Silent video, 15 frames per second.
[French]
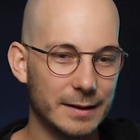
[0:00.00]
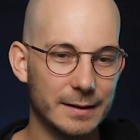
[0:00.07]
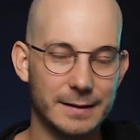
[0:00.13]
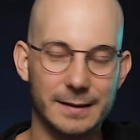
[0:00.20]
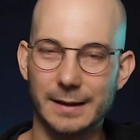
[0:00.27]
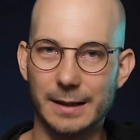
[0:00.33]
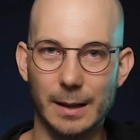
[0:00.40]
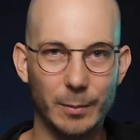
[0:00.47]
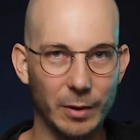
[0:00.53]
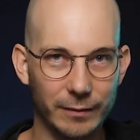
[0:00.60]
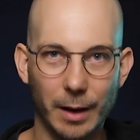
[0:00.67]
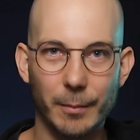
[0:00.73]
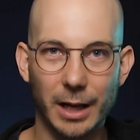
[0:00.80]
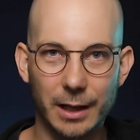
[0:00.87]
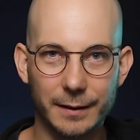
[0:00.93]
C'était pas
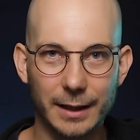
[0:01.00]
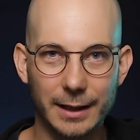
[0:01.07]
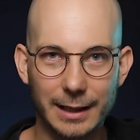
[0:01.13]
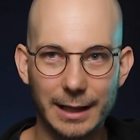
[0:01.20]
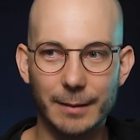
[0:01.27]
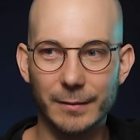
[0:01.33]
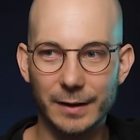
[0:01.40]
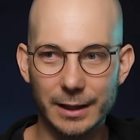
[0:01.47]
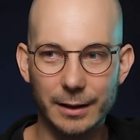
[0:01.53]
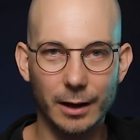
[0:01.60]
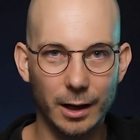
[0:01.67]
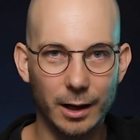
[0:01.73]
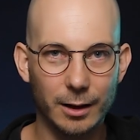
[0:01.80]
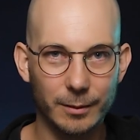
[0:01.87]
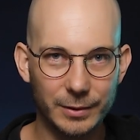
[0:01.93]
vraiment le temps de l'amener
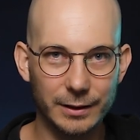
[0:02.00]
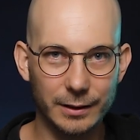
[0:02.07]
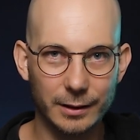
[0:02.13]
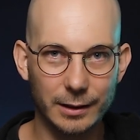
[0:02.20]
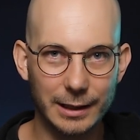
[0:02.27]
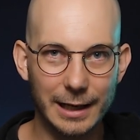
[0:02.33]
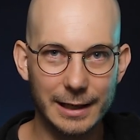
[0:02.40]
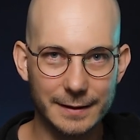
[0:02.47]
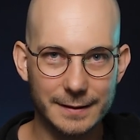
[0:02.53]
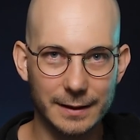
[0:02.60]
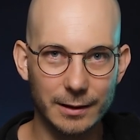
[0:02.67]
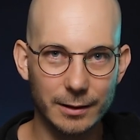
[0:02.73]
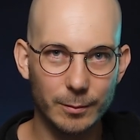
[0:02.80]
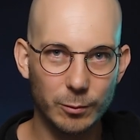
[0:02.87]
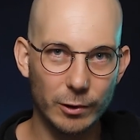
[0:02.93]
dehors puis euh, de la
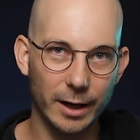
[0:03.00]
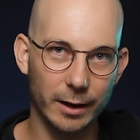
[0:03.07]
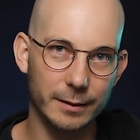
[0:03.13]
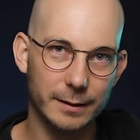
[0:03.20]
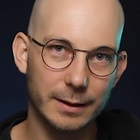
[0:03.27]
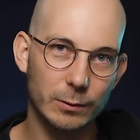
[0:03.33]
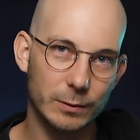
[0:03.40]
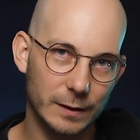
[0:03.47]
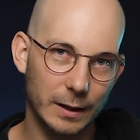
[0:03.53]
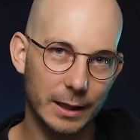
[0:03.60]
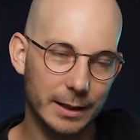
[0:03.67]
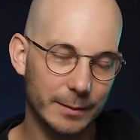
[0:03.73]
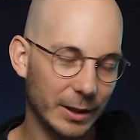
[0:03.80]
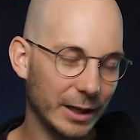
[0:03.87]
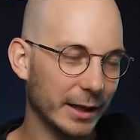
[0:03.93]
laisser là pour poireter au
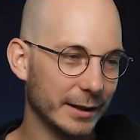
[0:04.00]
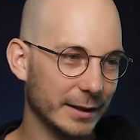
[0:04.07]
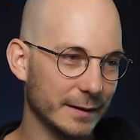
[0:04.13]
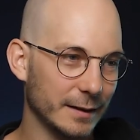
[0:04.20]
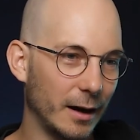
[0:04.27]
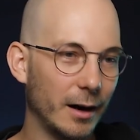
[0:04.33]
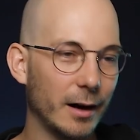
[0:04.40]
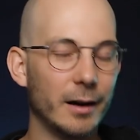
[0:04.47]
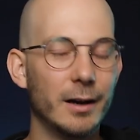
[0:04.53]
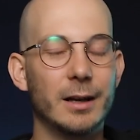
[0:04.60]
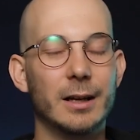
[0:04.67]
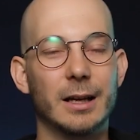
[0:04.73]
soleil pendant des heures.